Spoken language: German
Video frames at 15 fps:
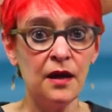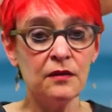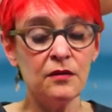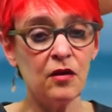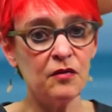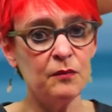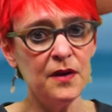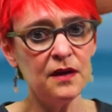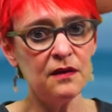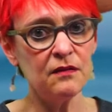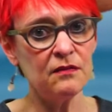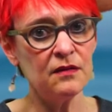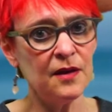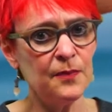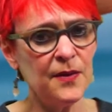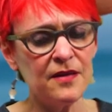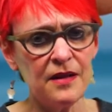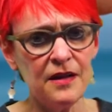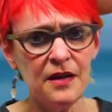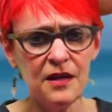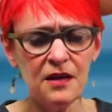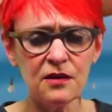Dass wir ein bisschen
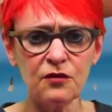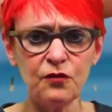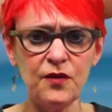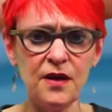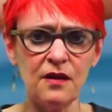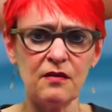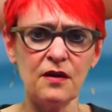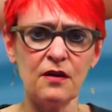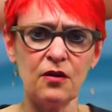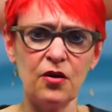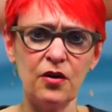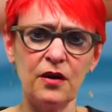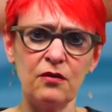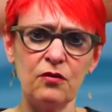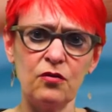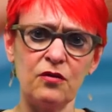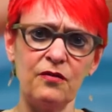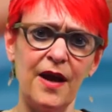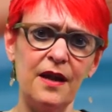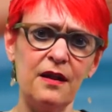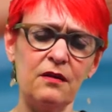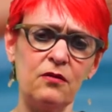leichtfüßiger können durch die
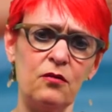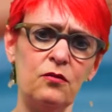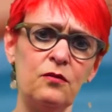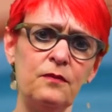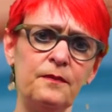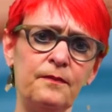Welt gehen können.